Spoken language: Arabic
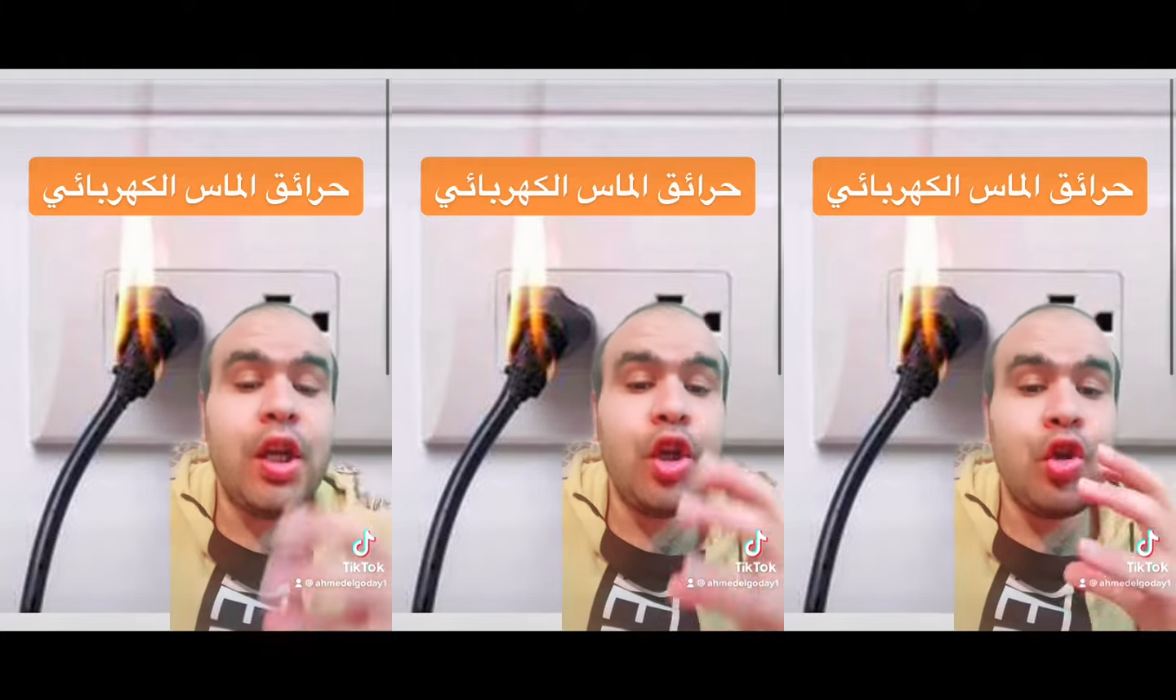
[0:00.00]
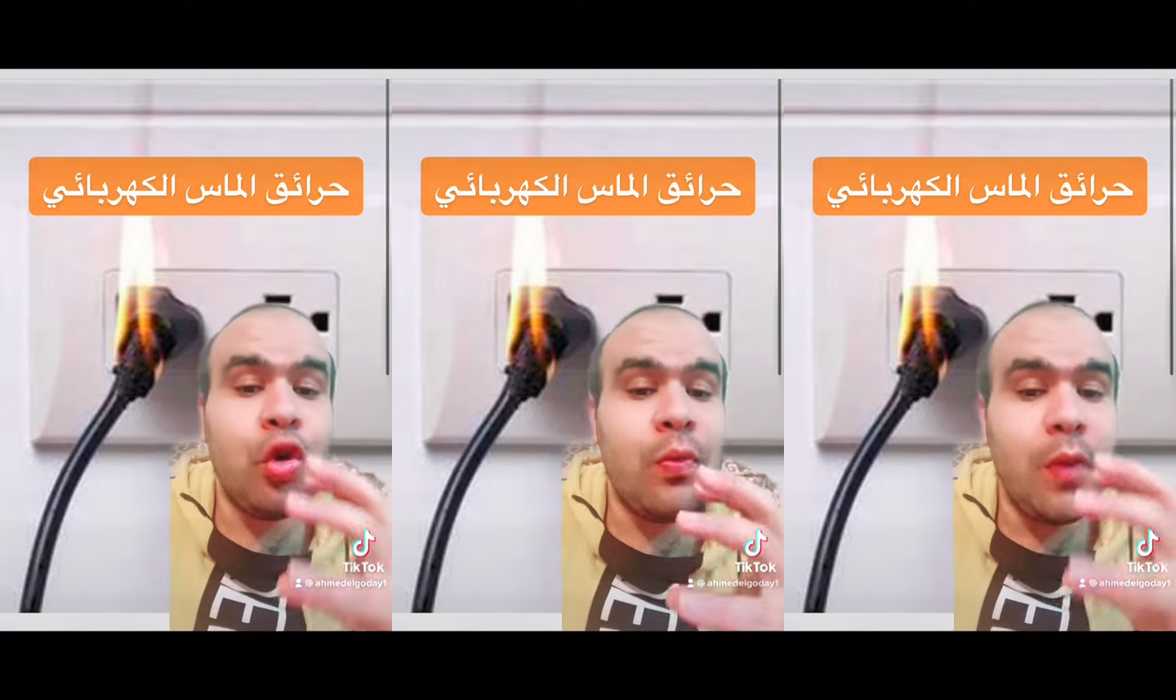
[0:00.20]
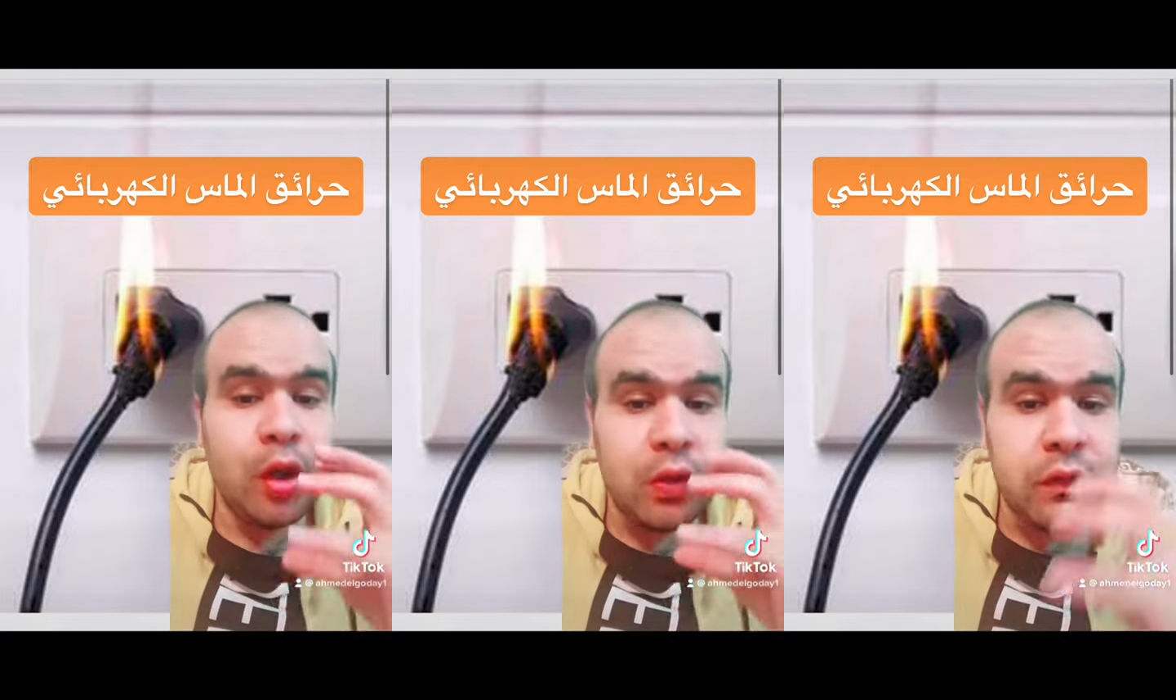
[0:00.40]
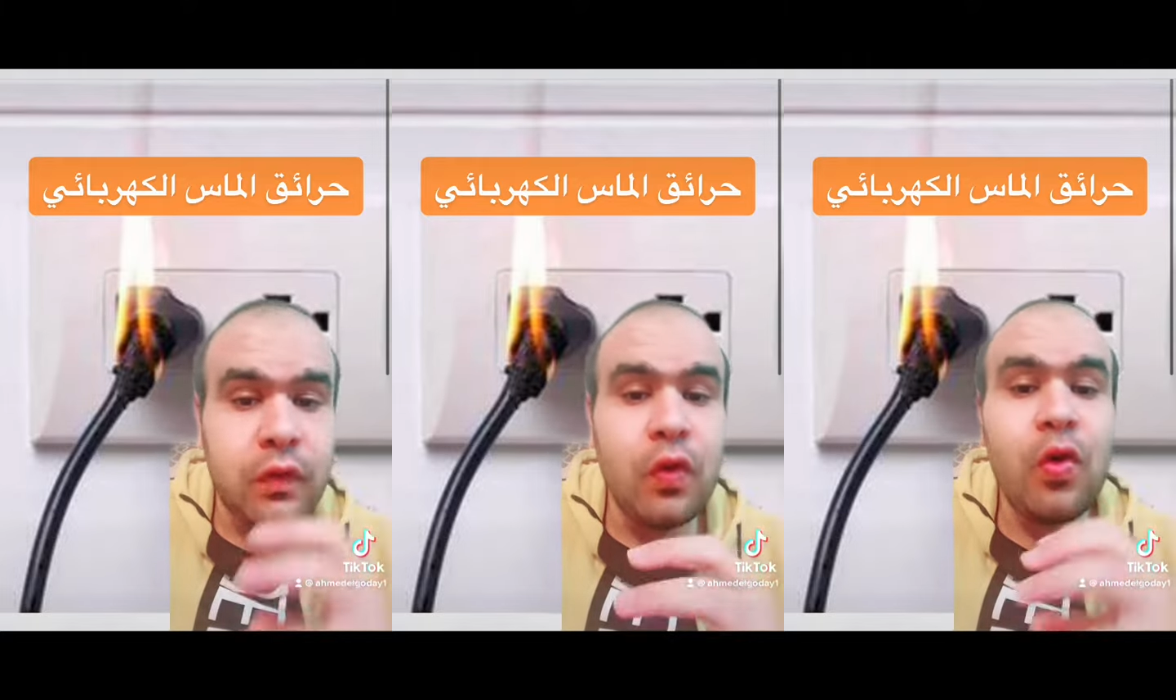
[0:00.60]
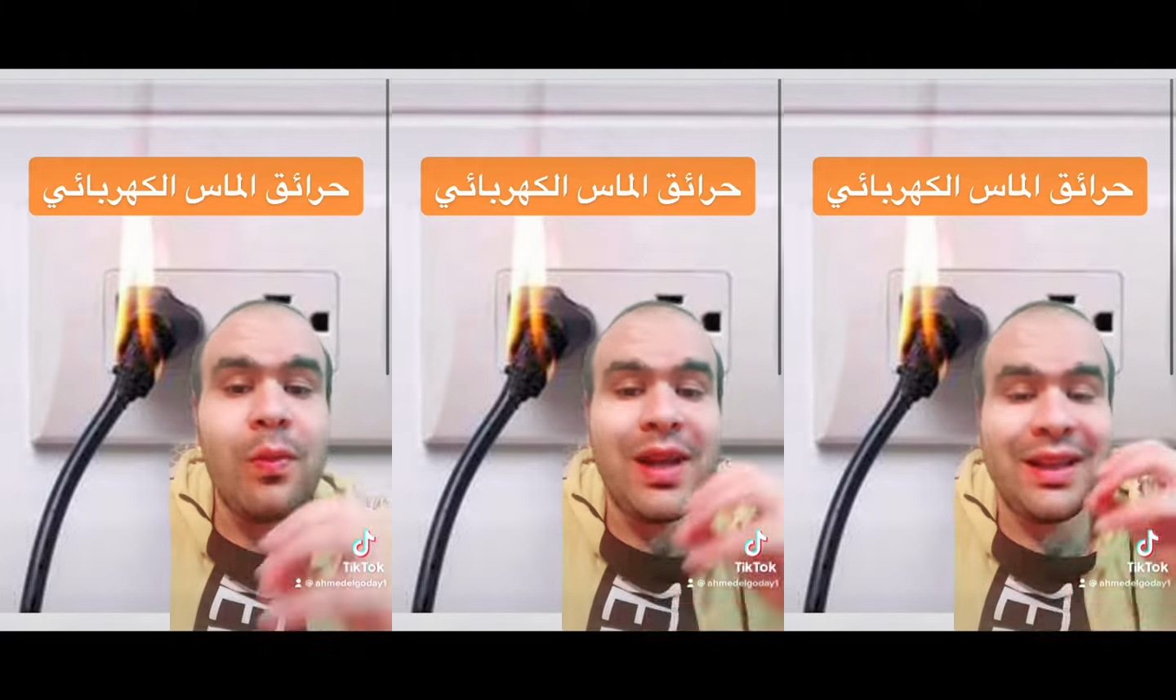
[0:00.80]
ان هم
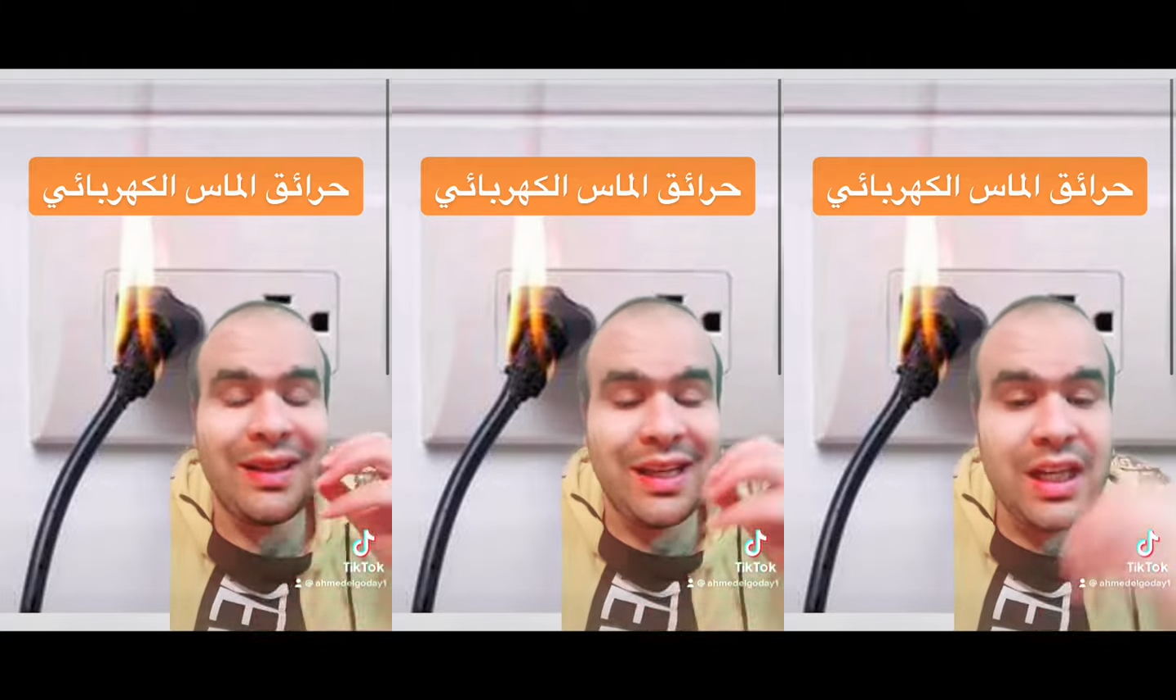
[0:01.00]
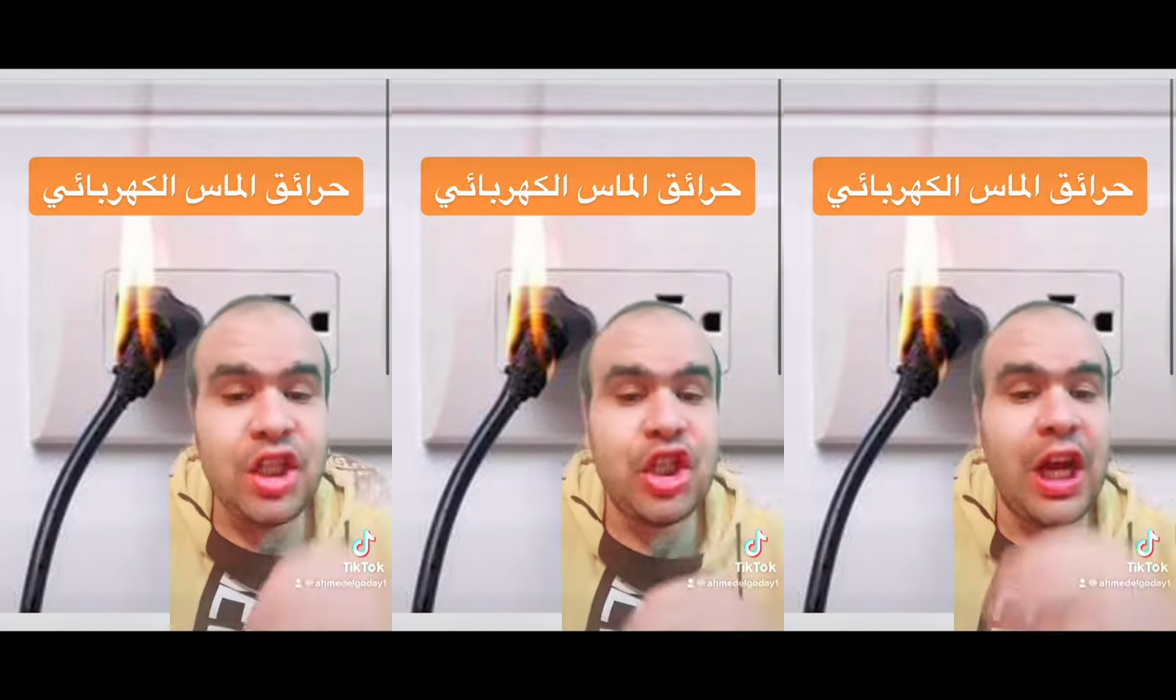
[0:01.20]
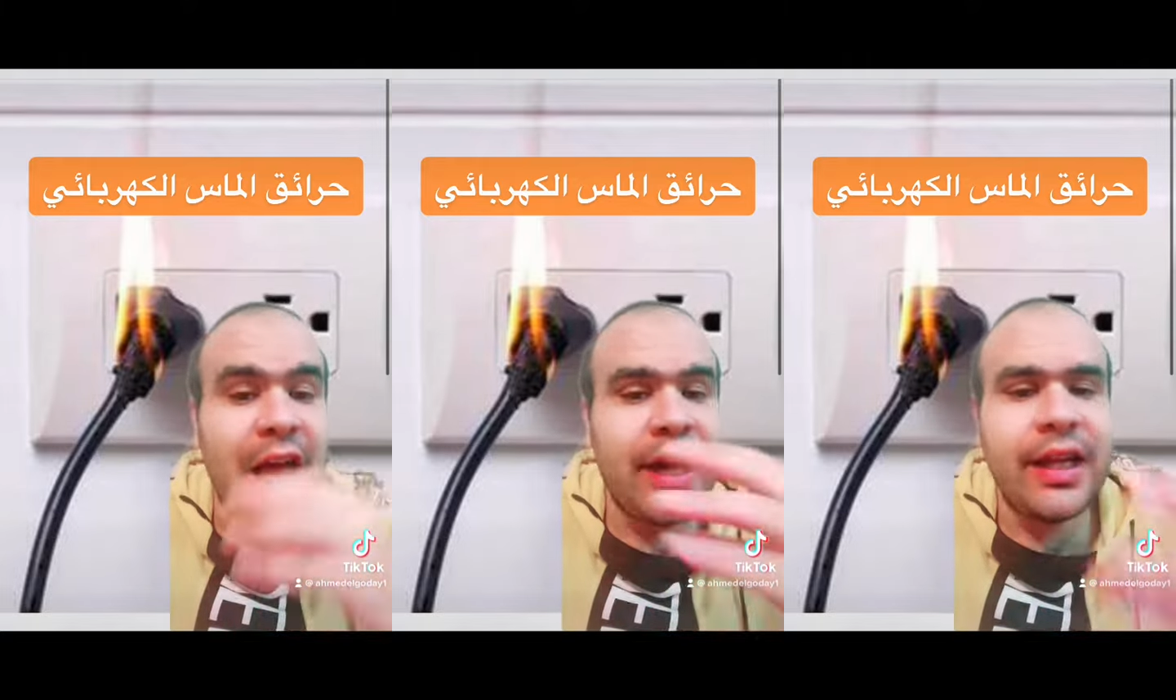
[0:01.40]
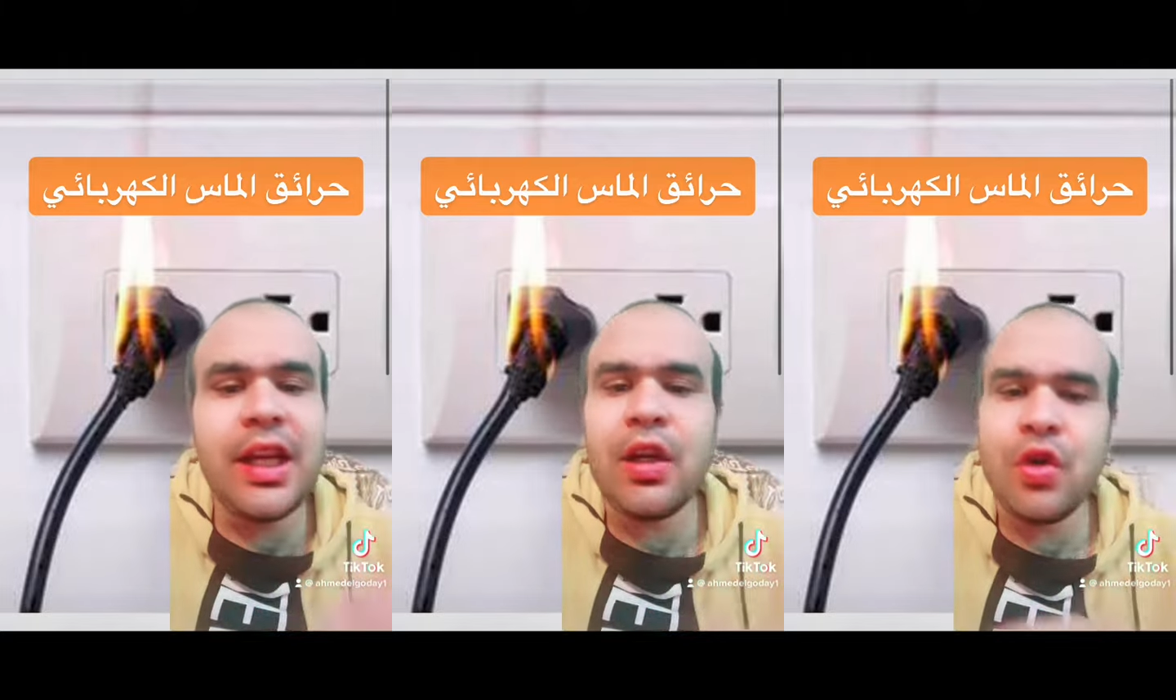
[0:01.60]
يطفوه وما يتنقلش الحريق